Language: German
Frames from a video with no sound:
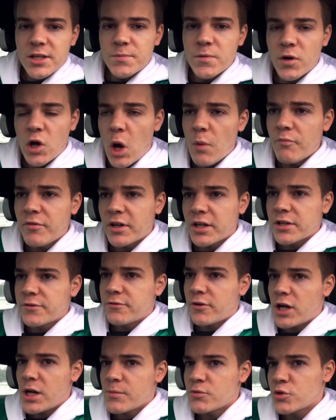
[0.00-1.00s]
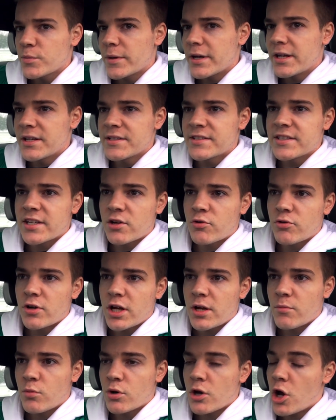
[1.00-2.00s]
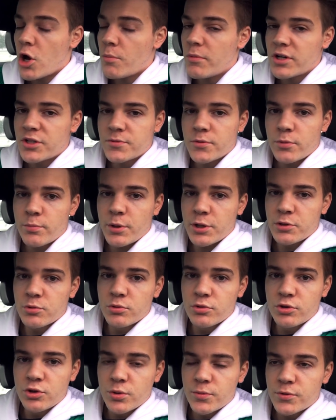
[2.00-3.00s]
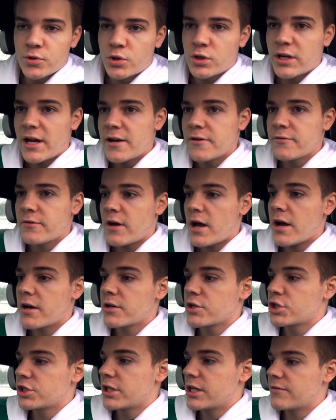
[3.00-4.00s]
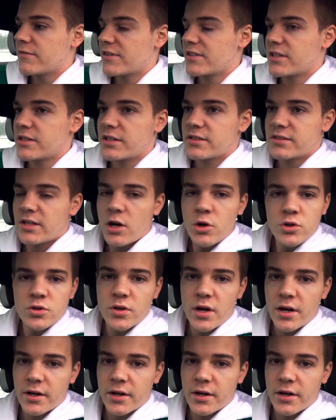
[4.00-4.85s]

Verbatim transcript: ich bekomme wirklich vor allem so bei Instagram oder auch manchmal bei YouTube so kleine Fragen gestellt, was halt das Auto